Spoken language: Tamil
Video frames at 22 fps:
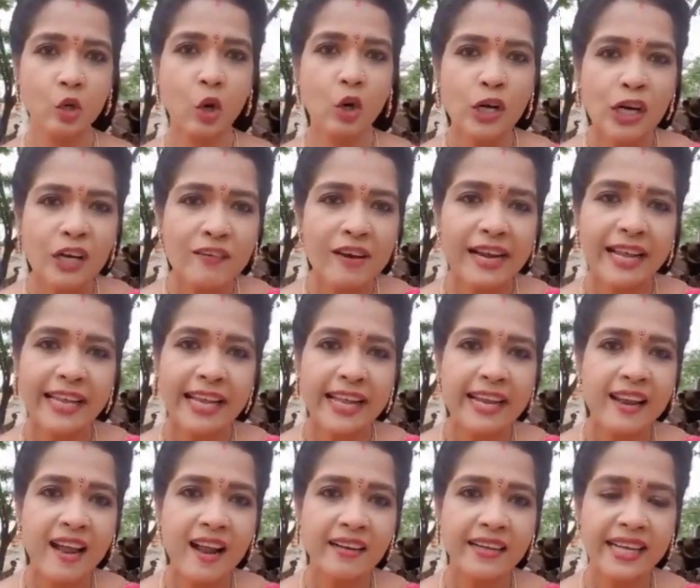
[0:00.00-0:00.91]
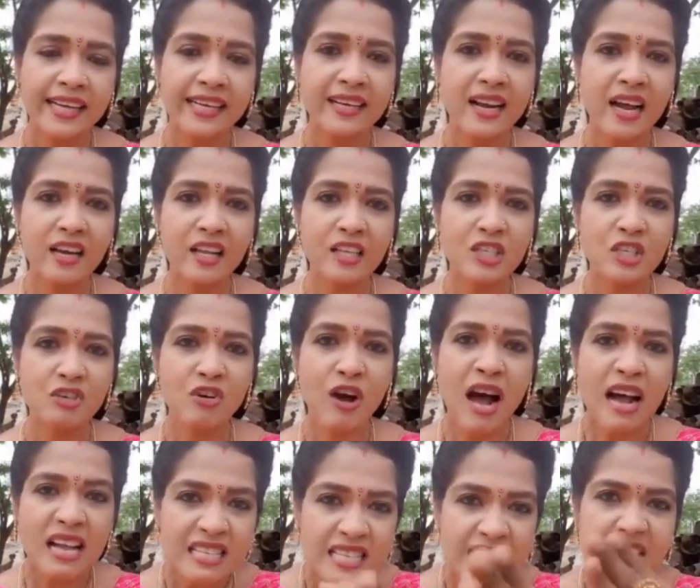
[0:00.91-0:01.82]
கொண்டு வர எல்லா
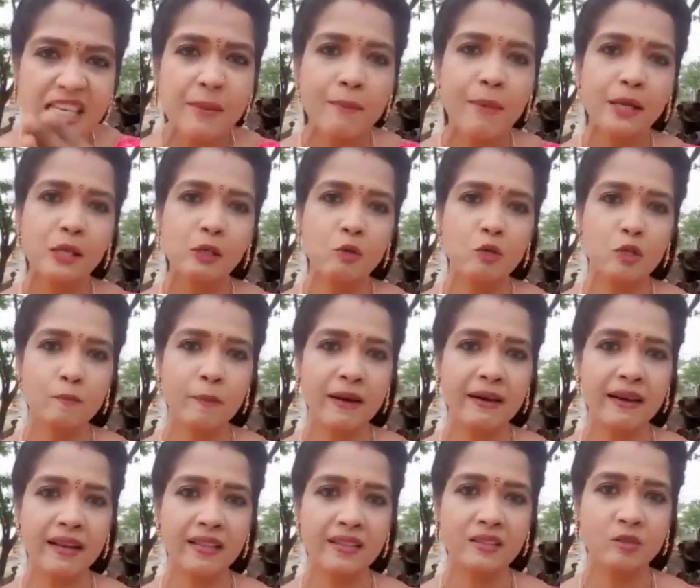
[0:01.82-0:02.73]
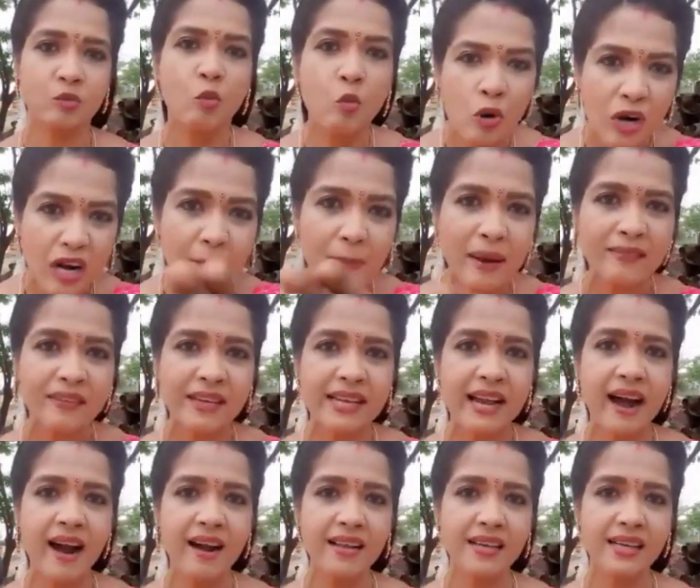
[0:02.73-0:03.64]
டெக்னாலஜியும் அசிங்கமா யூஸ் பண்றது உங்களை
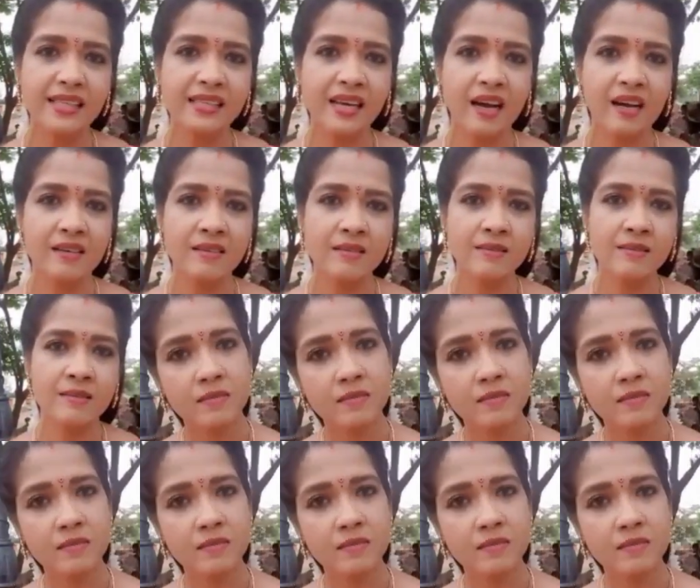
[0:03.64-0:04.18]
மாதிரி ஆளுங்க தான்